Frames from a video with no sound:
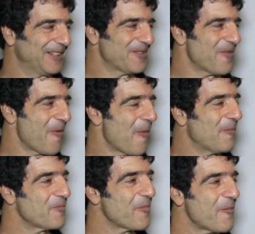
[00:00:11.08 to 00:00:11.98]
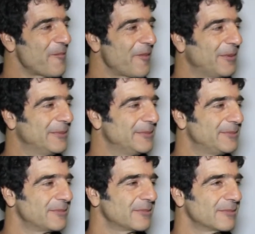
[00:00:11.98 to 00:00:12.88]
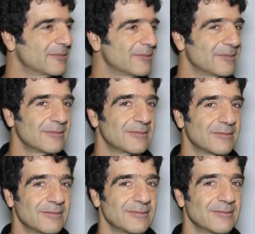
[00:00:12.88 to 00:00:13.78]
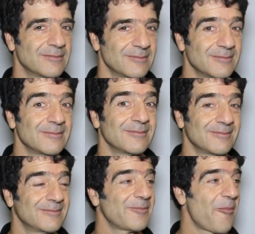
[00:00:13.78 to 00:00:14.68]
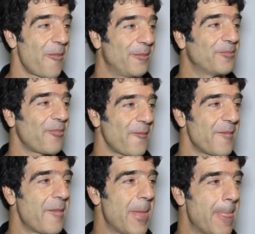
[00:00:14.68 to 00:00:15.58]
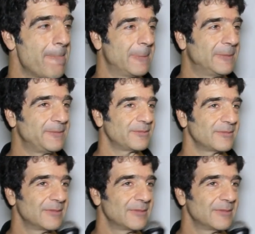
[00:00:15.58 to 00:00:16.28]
No momento você está divulgando o seu CD 13 parcerias do Cazuza, né? Como que está sendo esse projeto?